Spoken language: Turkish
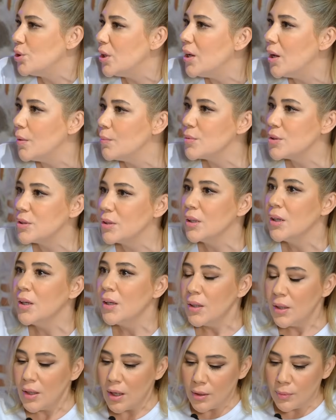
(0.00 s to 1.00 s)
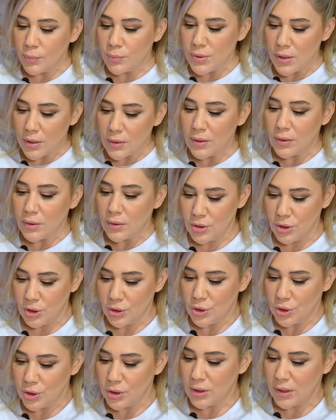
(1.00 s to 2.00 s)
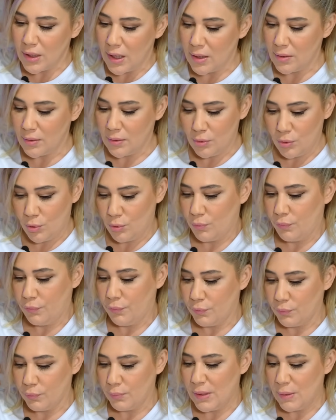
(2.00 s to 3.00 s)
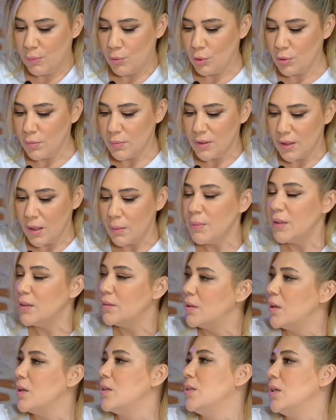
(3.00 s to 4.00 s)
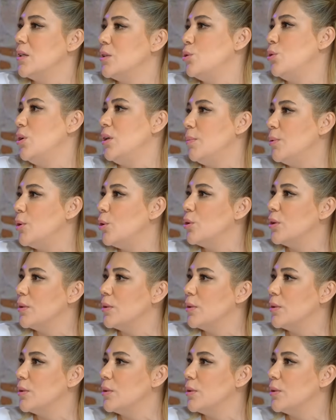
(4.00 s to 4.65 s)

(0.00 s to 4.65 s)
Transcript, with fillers: şey yapmışsın. Yani sana çalışırken o bilmiyordum. Sen bir transseksüeli bile